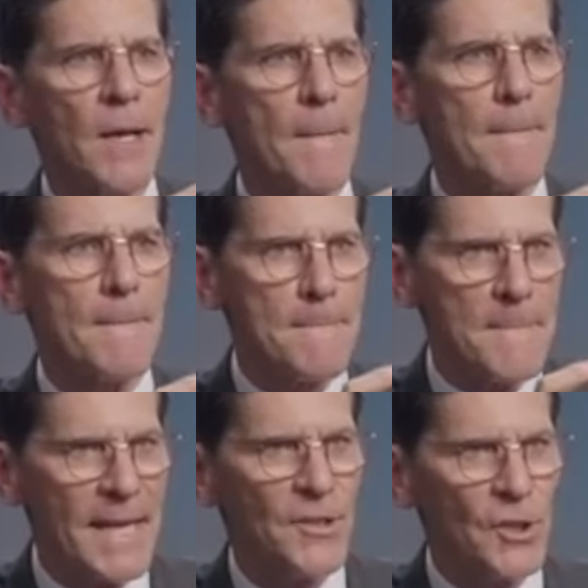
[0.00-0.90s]
Eso
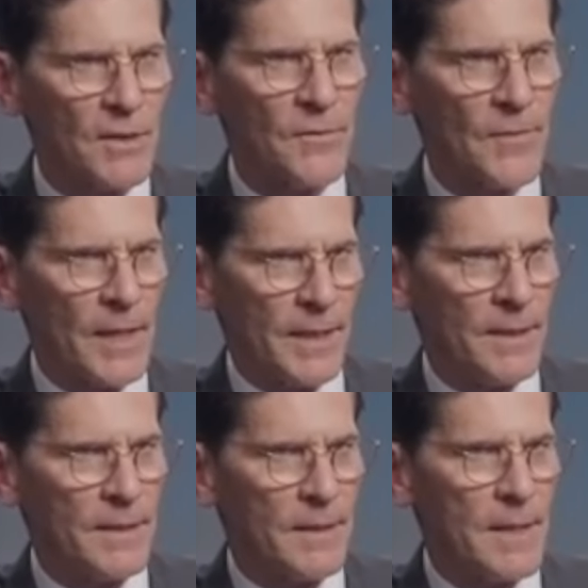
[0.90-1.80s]
significa que si un
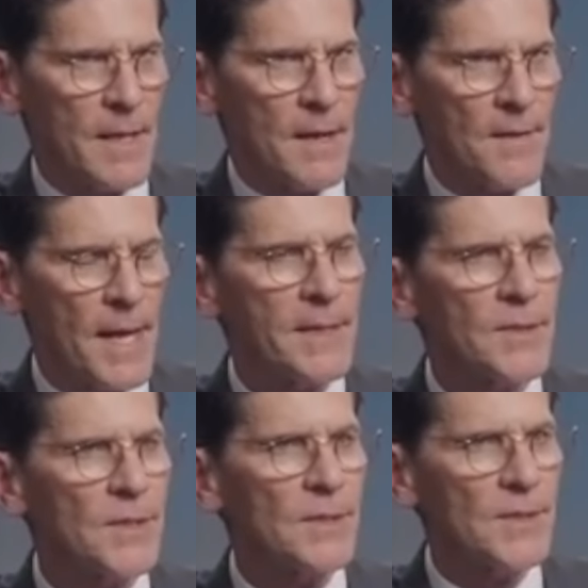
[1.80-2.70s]
bono local se
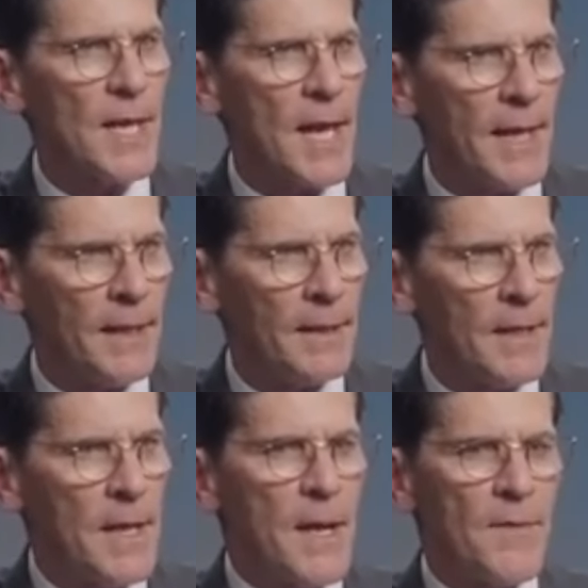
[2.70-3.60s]
aprueba, será
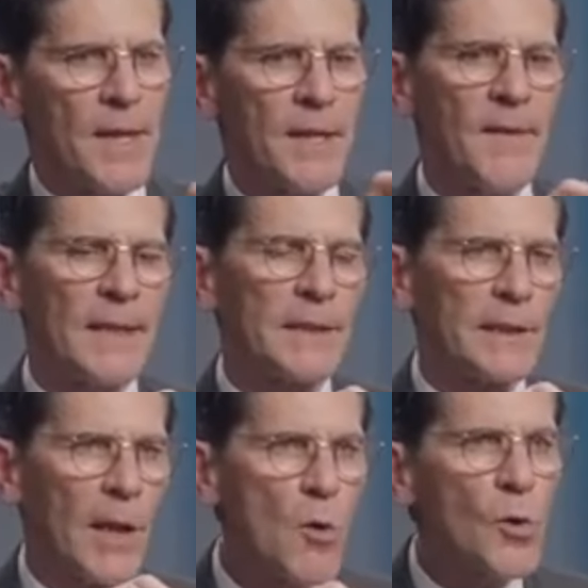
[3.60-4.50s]
igualado dólar
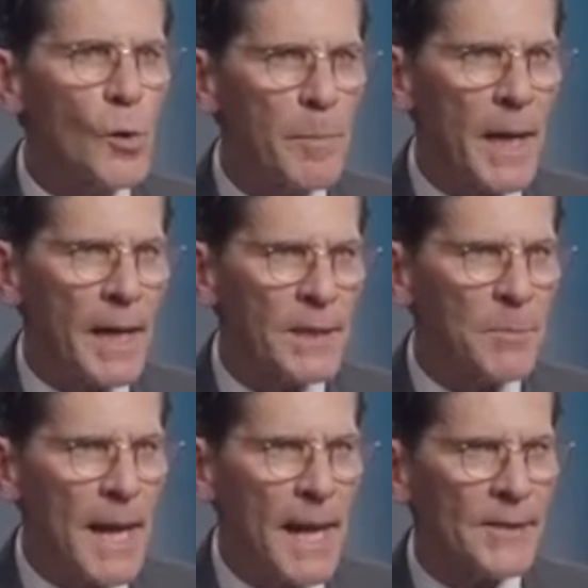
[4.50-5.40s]
por dólar por los
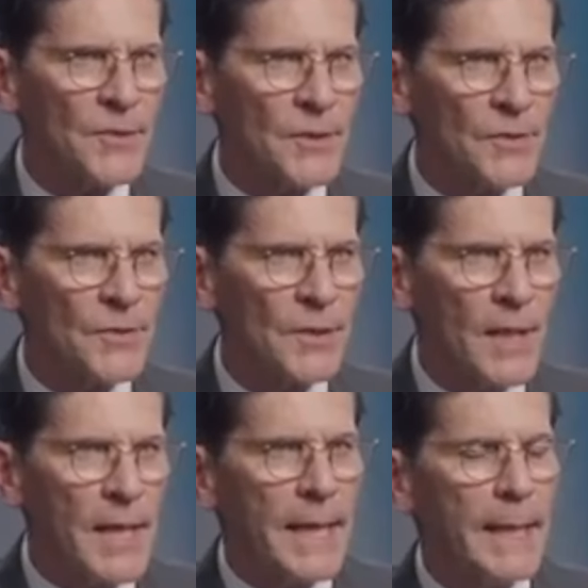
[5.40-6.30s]
contribuyentes del
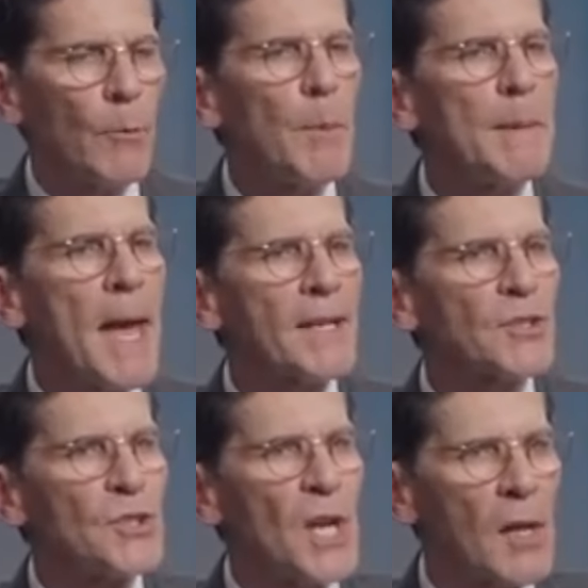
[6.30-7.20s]
Estado. Así
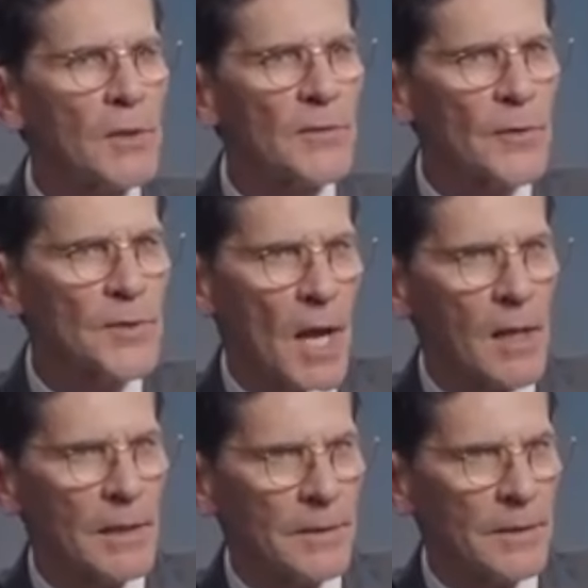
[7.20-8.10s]
que tú y yo
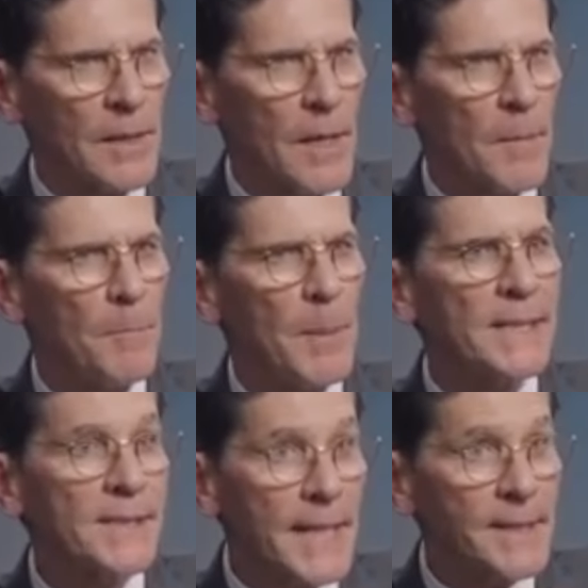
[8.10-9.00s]
estamos aquí en el
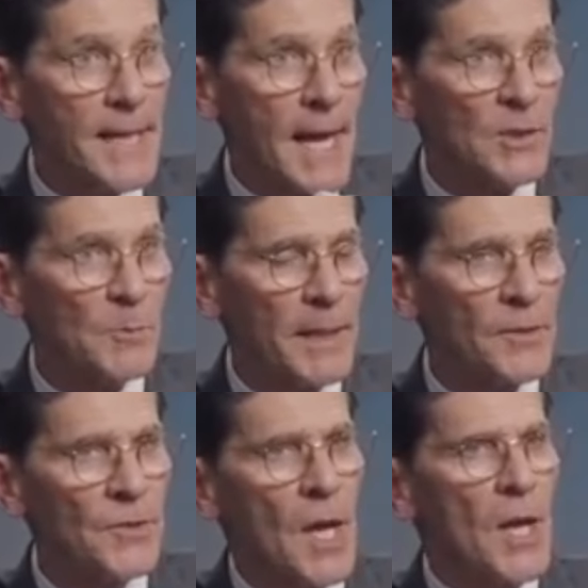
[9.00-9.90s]
condado de Orange.
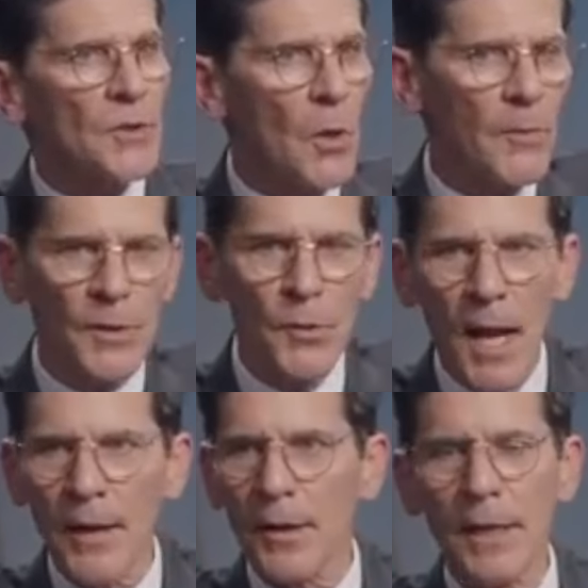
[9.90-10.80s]
Si alguna
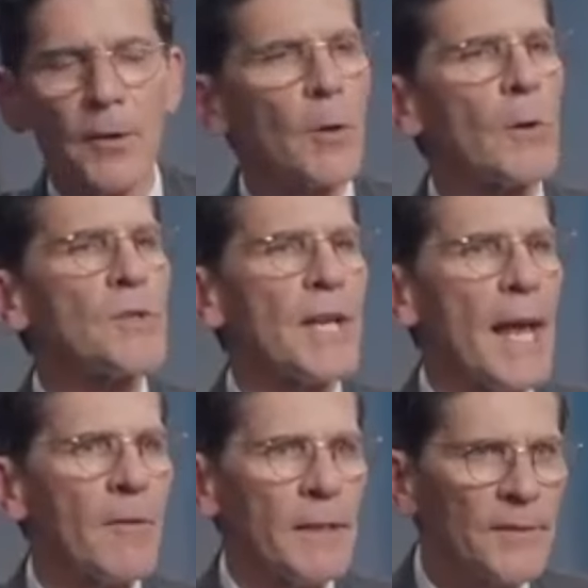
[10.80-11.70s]
comunidad local
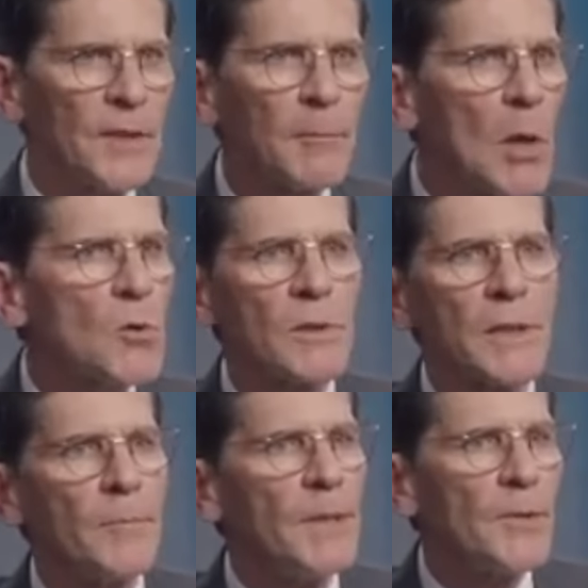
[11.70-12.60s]
realmente aprueba
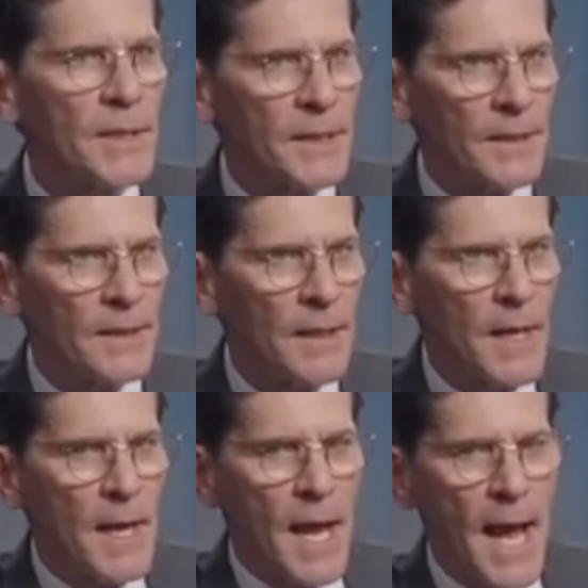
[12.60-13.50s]
un bono escolar
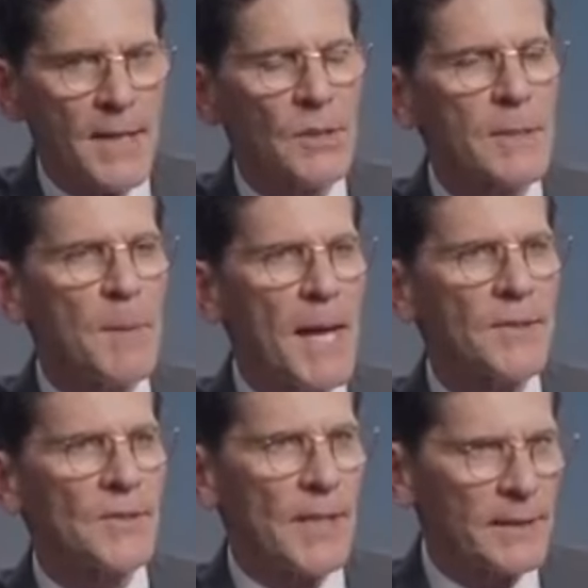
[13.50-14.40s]
local para
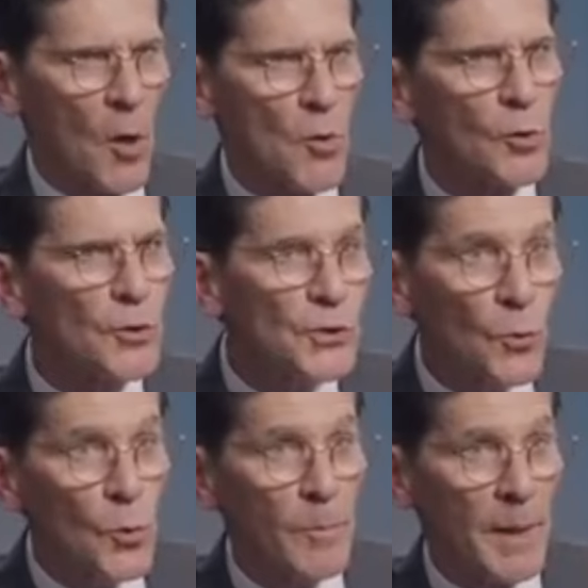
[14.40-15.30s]
construir, para
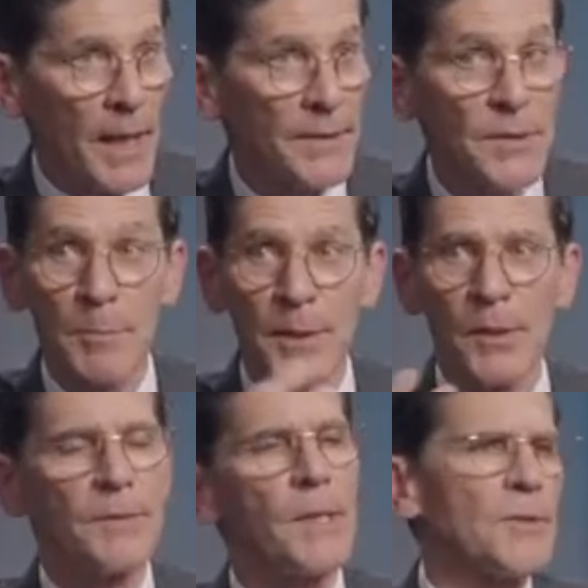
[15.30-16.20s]
rehabilitar sus
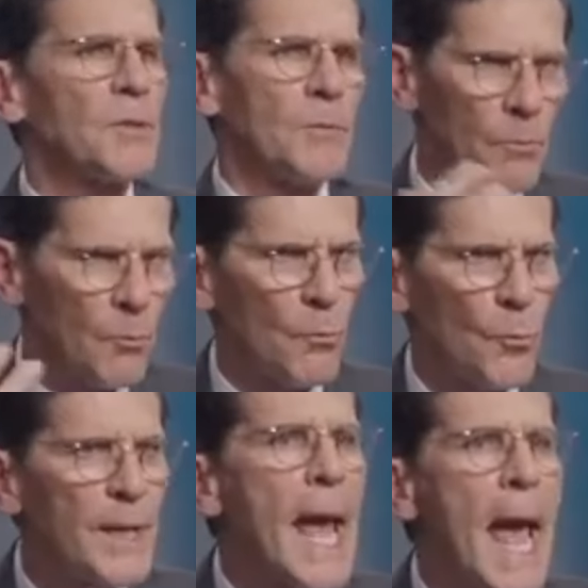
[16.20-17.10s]
edificios o
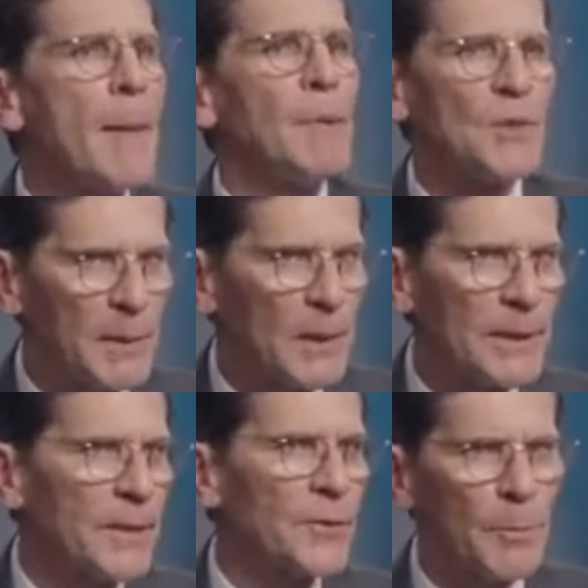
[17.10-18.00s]
construir un campo
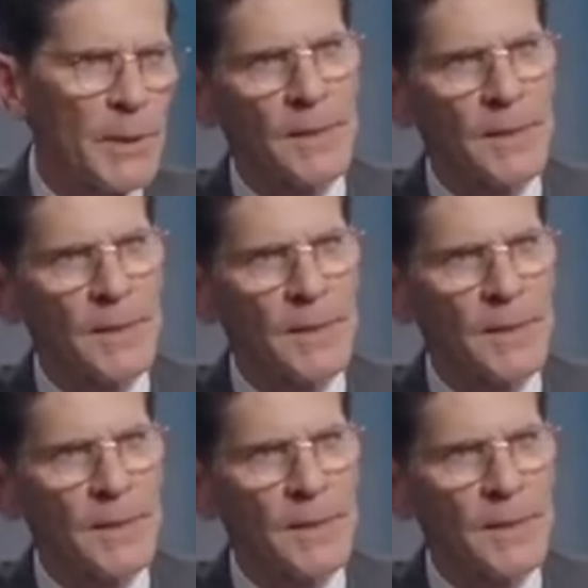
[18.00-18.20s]
atlético.